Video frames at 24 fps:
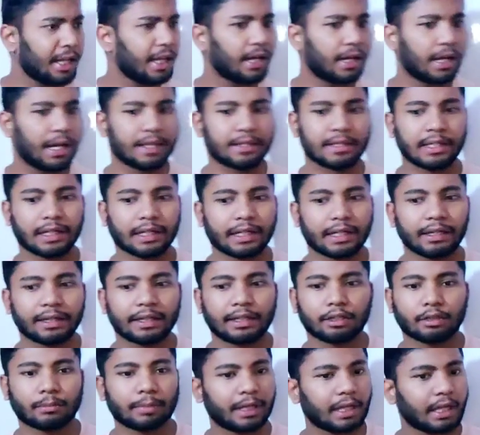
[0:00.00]
लेजर के
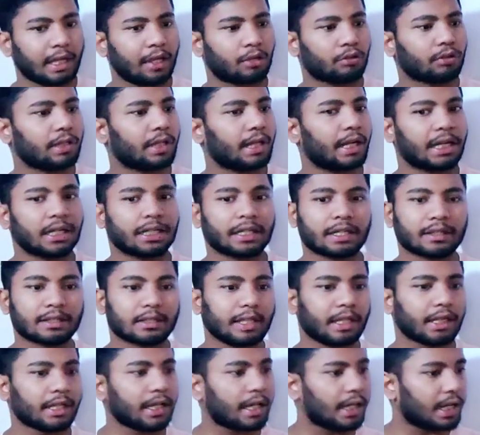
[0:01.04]
अंदर तो भाई यही होता है अगर
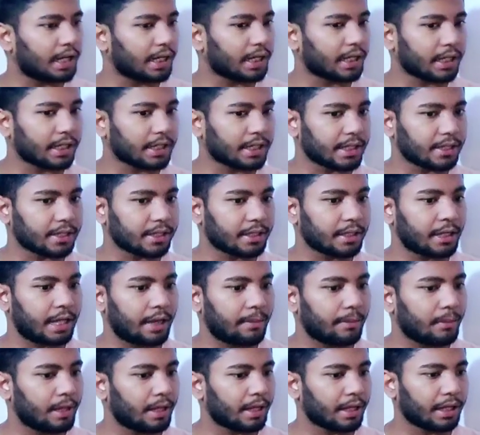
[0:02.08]
किसी एक अलग का जैसे ही
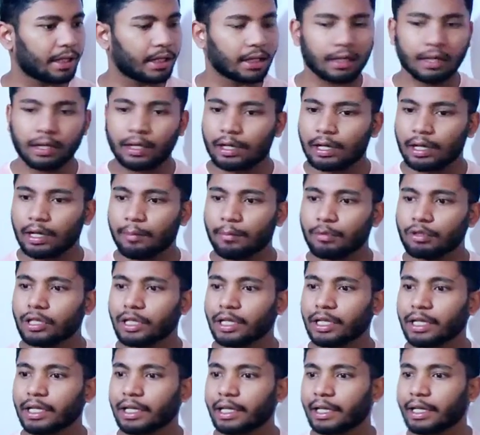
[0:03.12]
नाम आ गया ना हम उसका
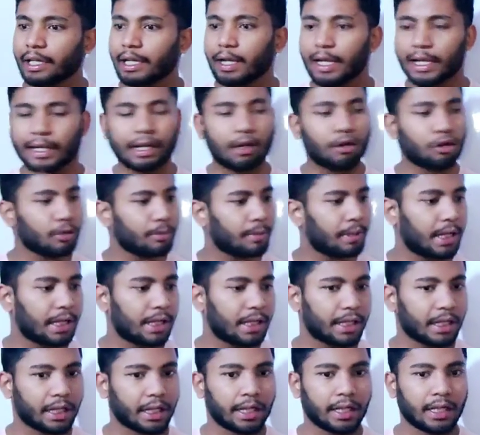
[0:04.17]
क्या करेंगे अकाउंट बना
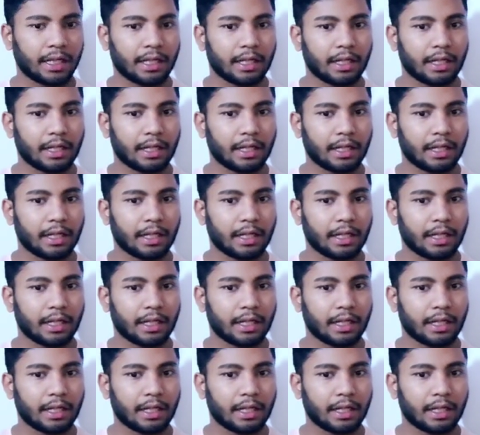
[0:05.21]
देंगे